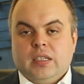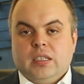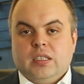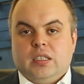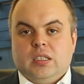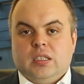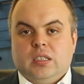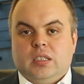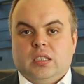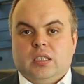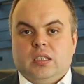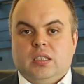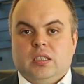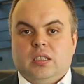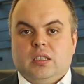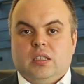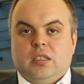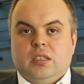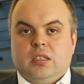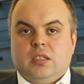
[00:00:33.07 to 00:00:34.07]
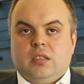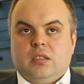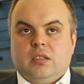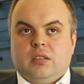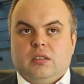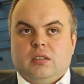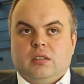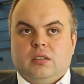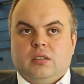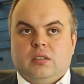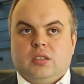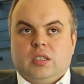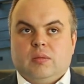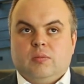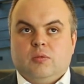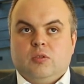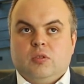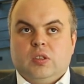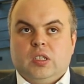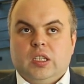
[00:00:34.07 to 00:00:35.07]
dzięki e,
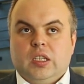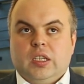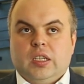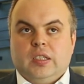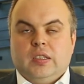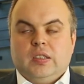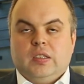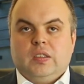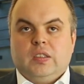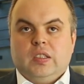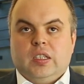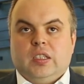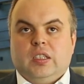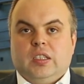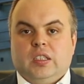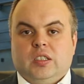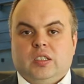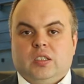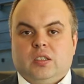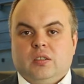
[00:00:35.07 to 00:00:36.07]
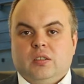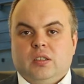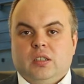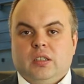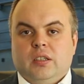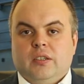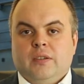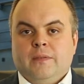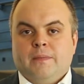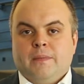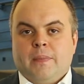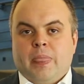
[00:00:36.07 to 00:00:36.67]
czemu klient z jednej strony